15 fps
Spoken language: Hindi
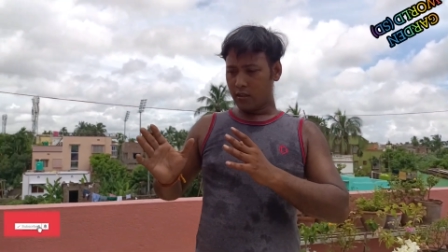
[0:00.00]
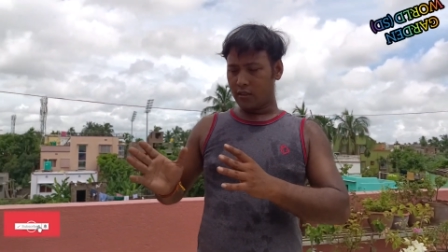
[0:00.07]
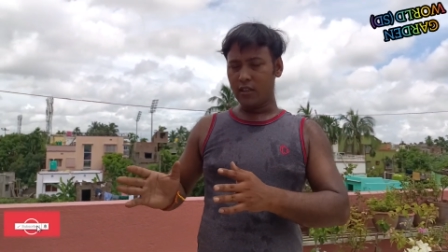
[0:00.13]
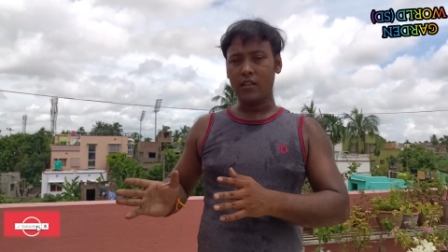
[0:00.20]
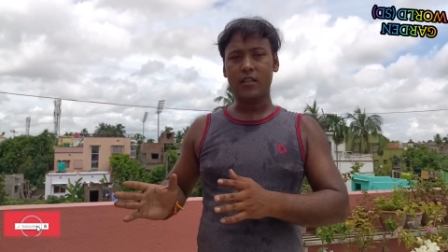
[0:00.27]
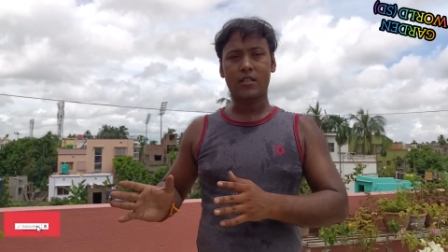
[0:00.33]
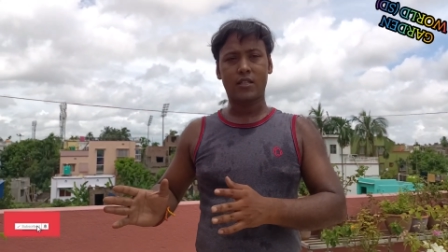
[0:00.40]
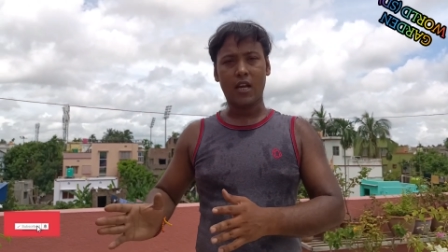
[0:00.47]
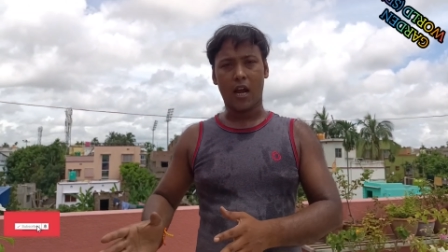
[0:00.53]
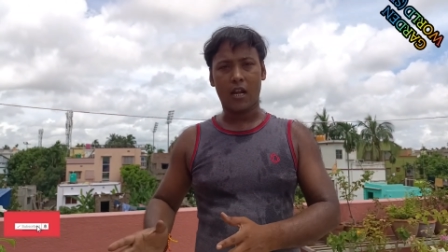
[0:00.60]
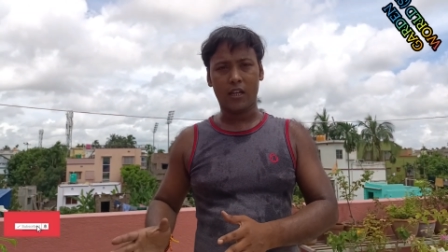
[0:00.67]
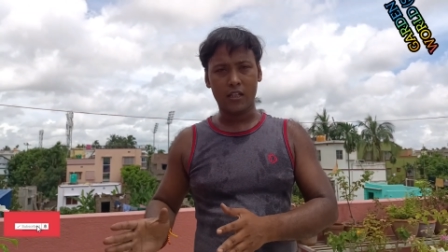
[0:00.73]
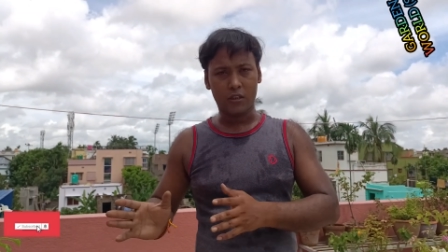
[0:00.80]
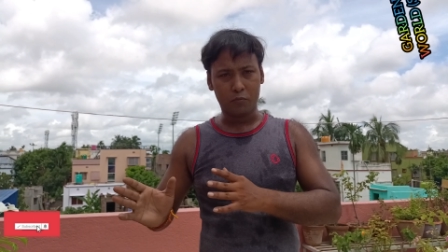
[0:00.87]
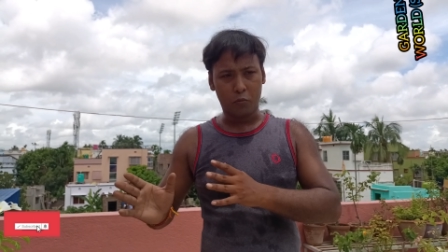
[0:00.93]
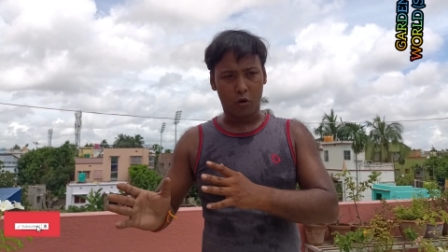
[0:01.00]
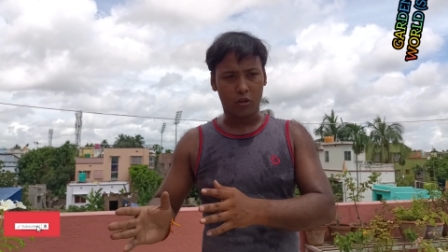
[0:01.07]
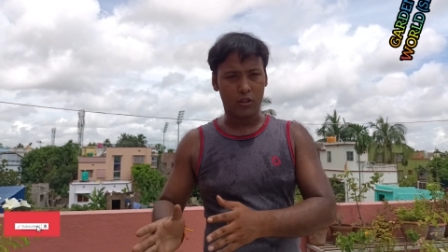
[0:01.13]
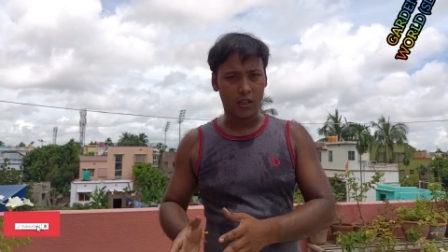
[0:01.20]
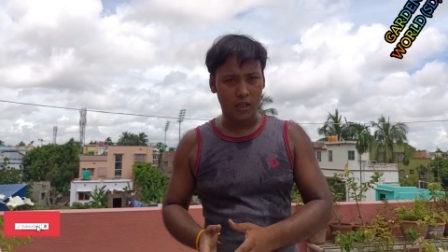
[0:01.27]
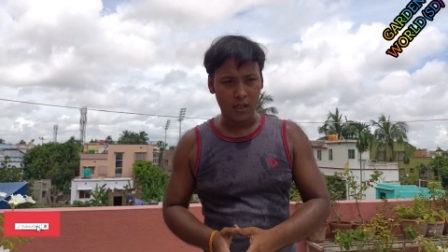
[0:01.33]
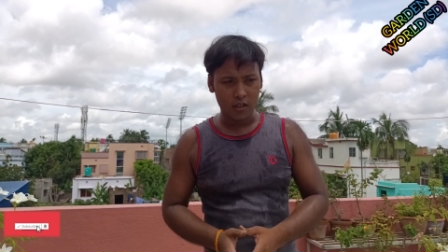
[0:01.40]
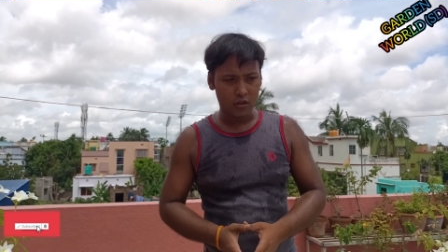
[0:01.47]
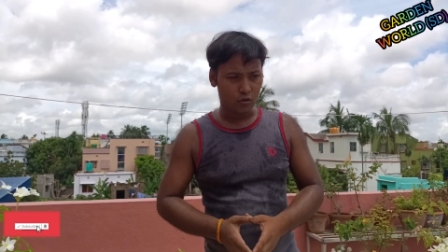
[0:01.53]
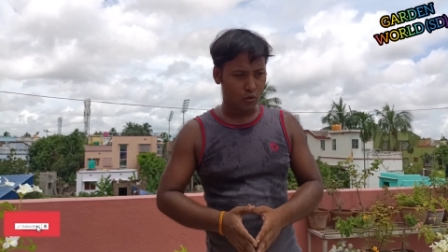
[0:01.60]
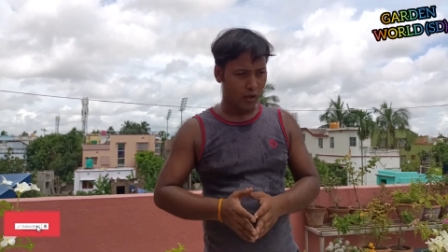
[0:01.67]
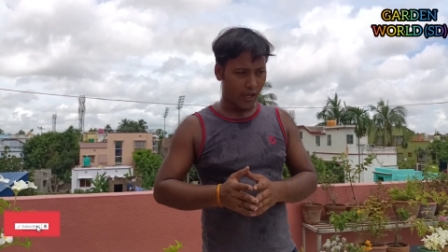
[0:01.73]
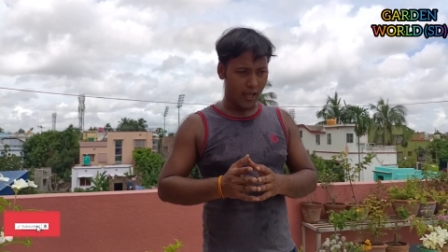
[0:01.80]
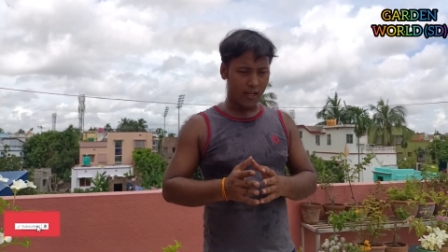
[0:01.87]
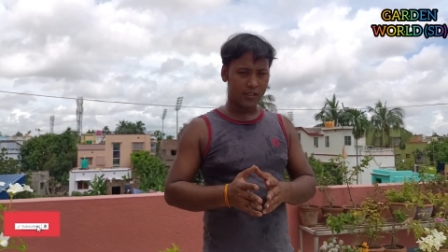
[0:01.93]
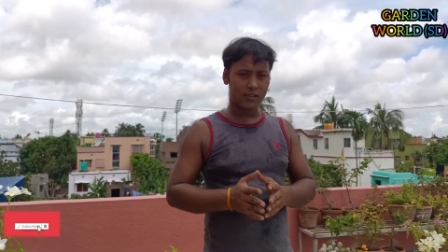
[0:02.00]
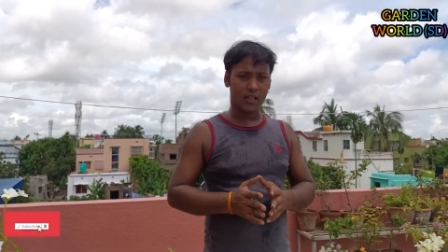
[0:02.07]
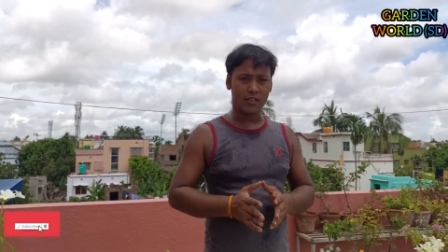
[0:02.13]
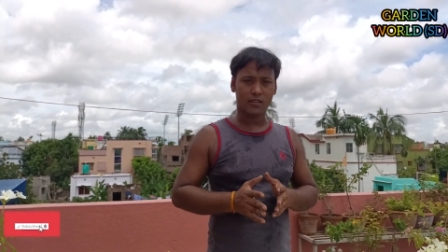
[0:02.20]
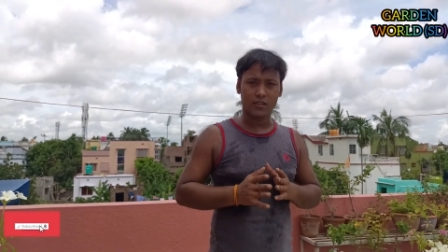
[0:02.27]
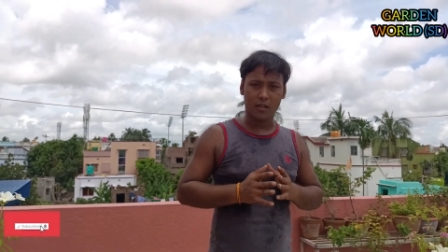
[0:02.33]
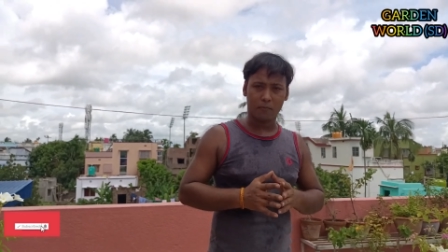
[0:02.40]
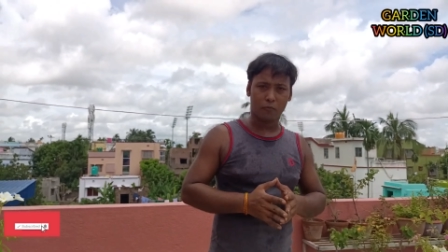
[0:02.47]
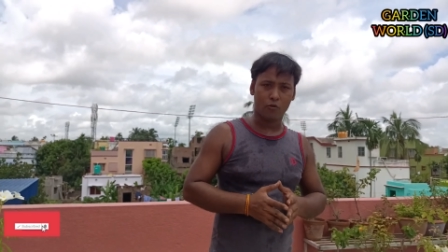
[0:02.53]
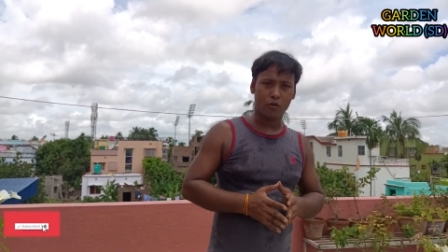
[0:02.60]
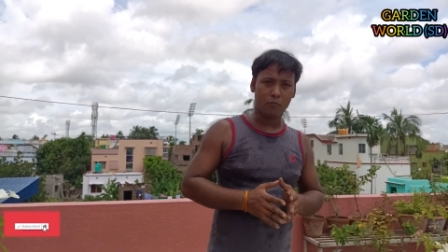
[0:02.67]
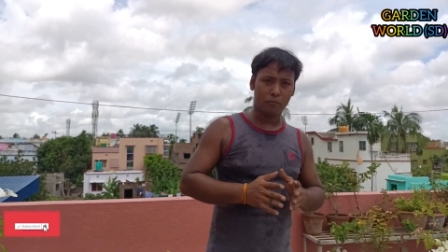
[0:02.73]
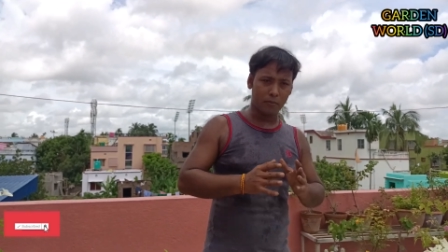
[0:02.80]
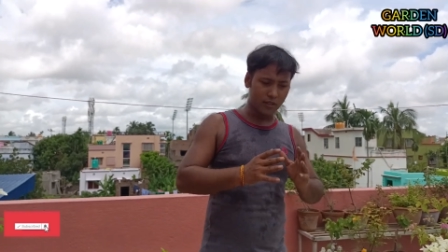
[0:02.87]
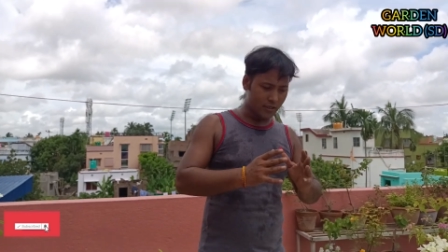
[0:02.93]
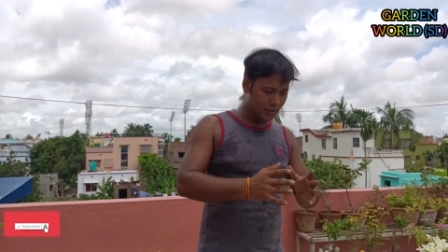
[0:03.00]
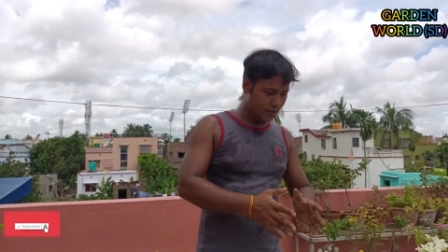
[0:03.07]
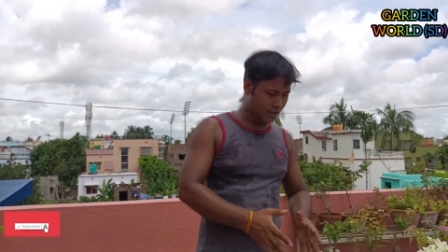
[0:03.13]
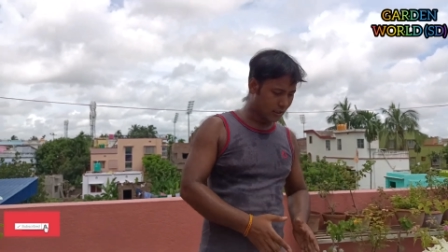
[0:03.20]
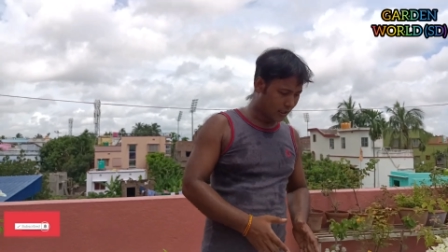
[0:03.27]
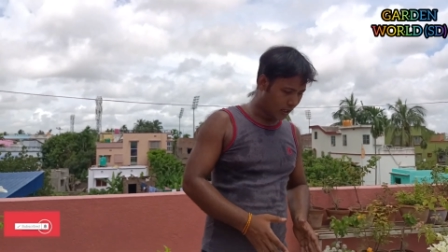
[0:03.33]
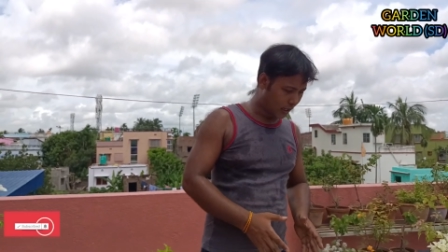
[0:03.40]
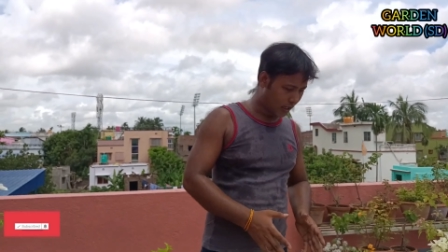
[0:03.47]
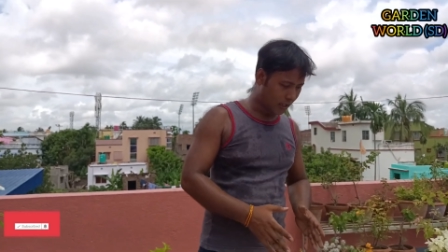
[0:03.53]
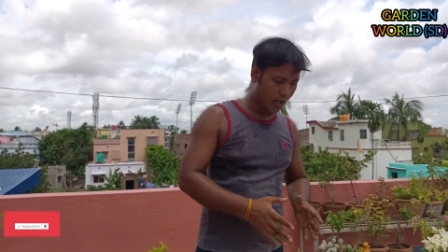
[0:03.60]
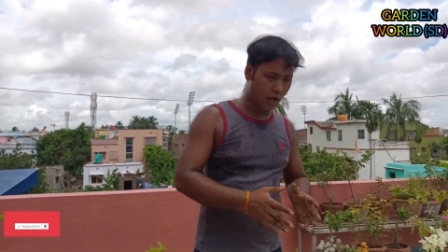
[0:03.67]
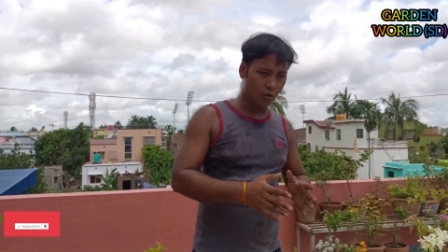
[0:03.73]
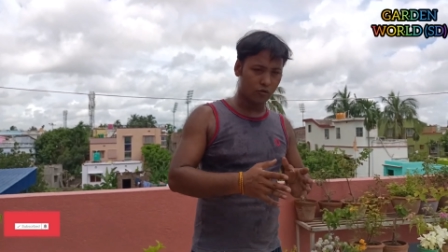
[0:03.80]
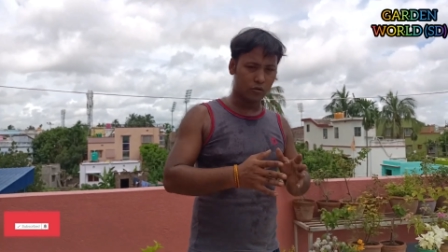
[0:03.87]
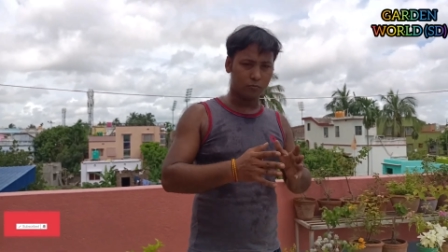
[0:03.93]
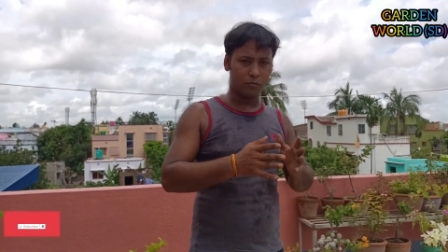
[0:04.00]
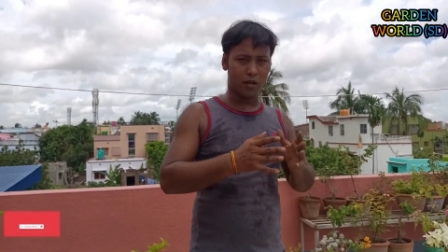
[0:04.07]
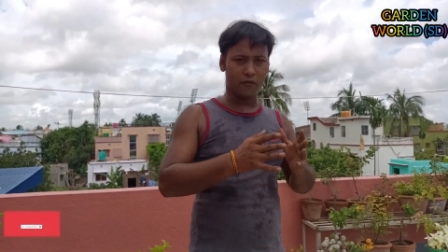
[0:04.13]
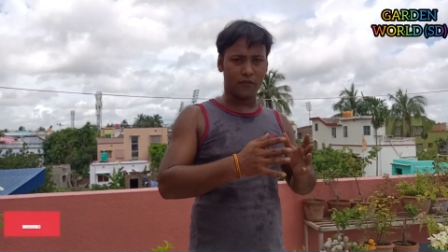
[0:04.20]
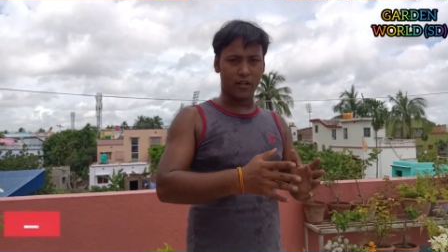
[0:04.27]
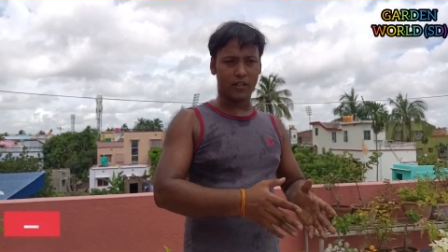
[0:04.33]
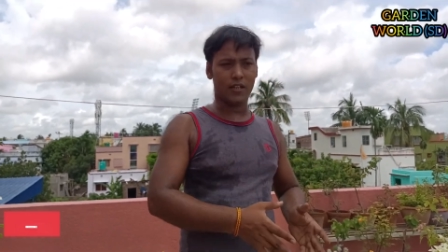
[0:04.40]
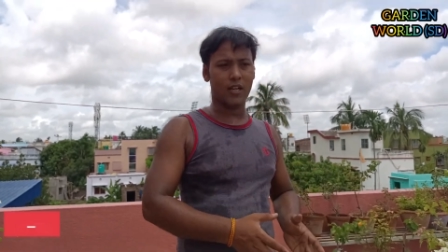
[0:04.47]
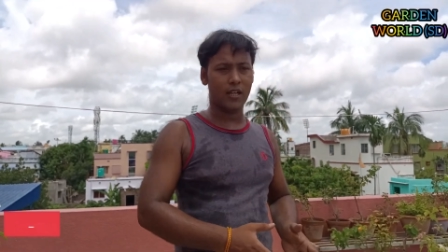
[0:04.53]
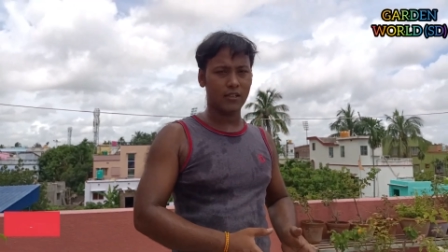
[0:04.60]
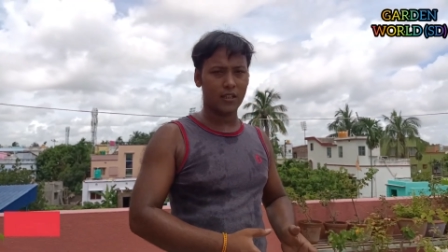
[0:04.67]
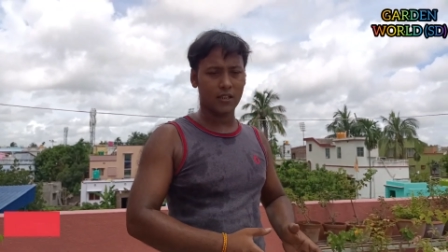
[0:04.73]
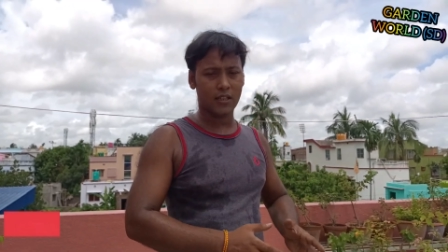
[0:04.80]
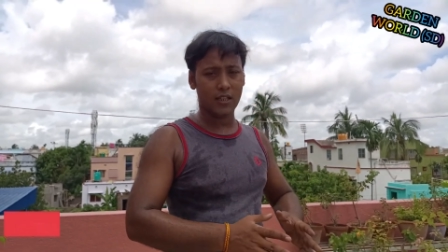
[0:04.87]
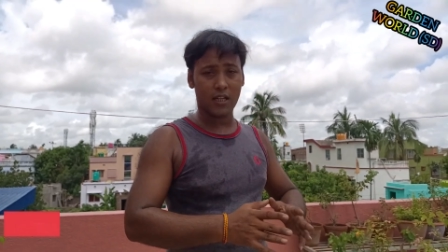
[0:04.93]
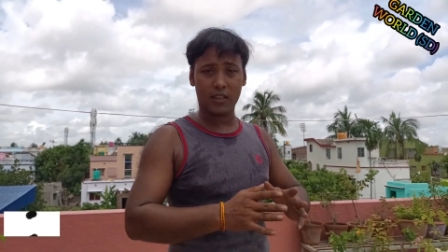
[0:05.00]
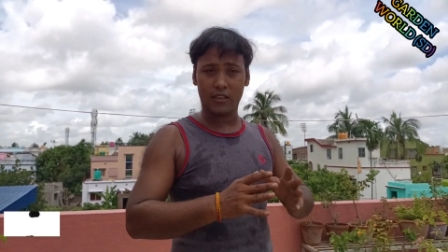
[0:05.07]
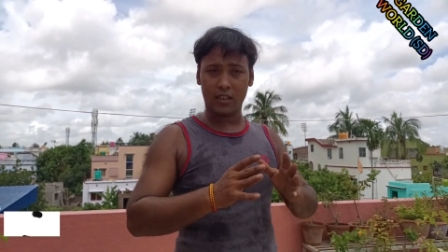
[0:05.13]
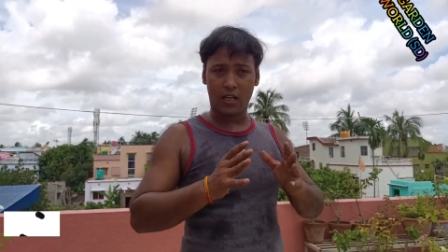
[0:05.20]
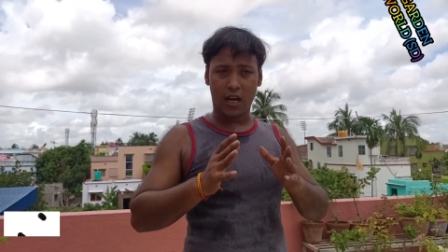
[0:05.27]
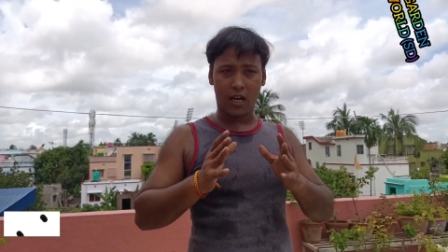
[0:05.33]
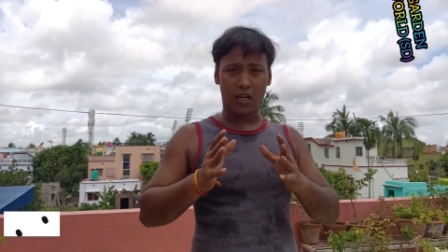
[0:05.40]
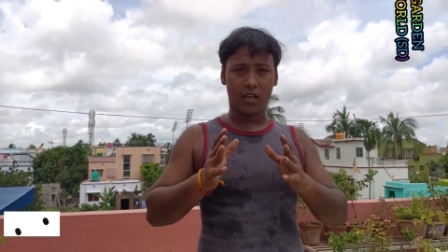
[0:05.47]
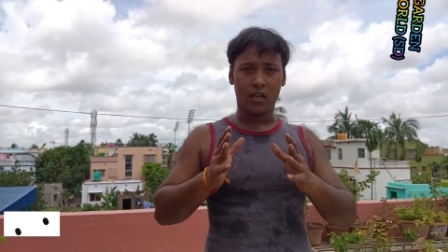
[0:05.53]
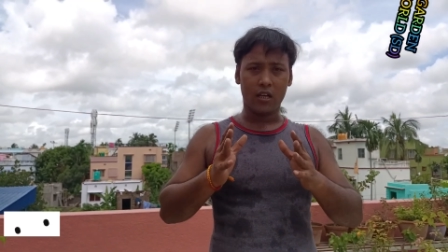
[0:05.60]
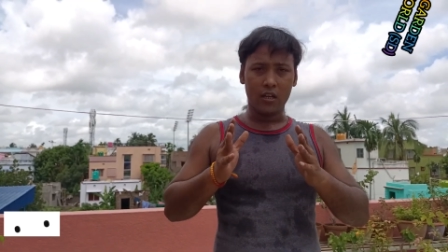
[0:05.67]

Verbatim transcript: तीस चालीस पौधे हैं तो एक साथ सबको पिंचिंग करना उस पर फर्टिलाइज़र देना दिखाना